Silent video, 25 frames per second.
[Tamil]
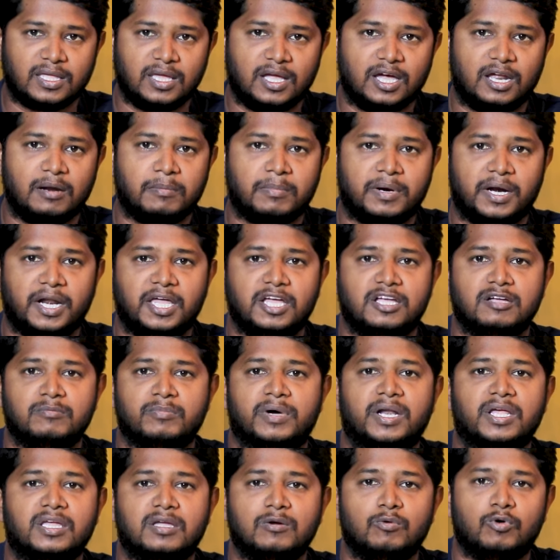அங்கீகாரம்
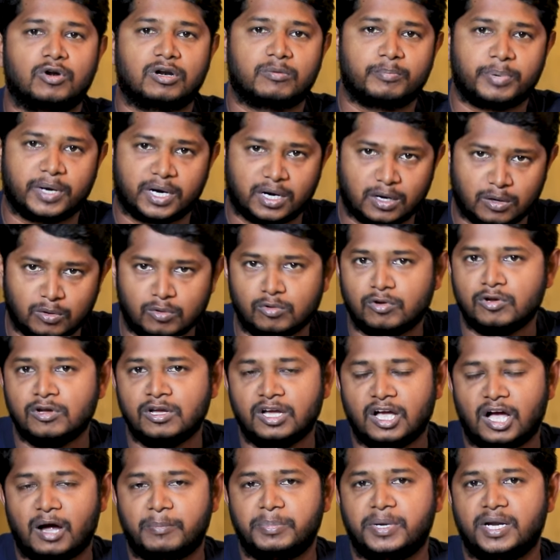கிடைக்கும் வரைக்கும் ஒர்க் பண்ணணும்
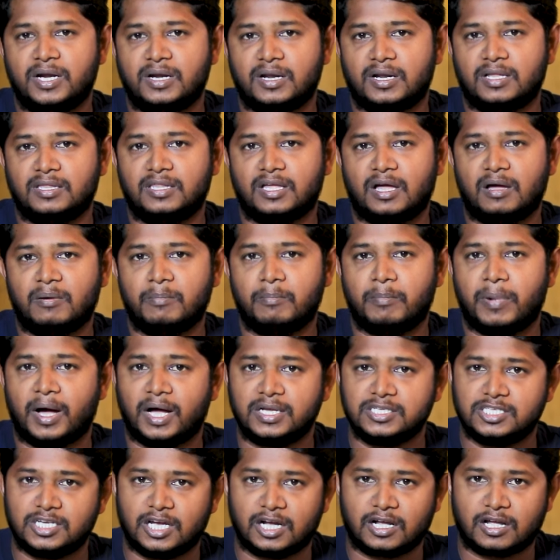அப்படின்றது தான்
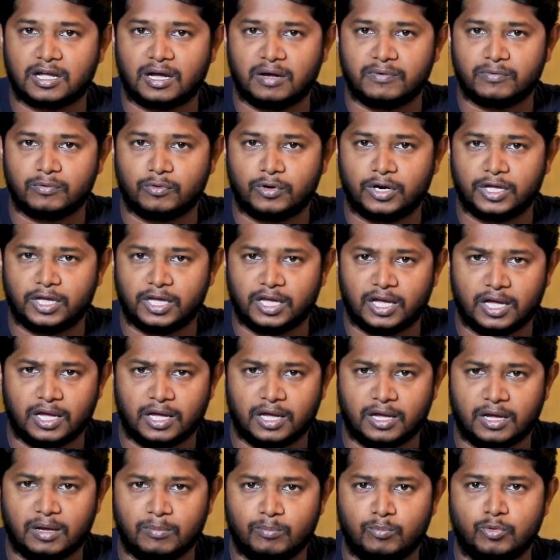பாஜகவினுடைய
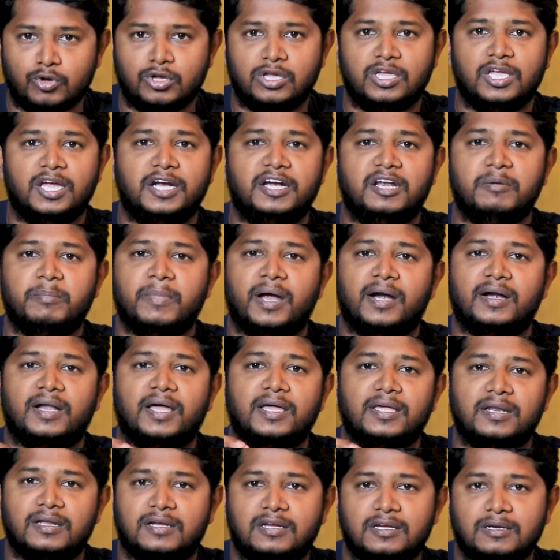முக்கிய
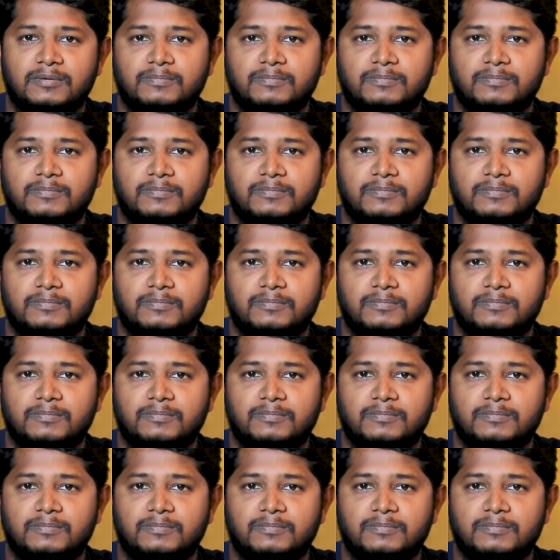டிமாண்டாக இருக்குது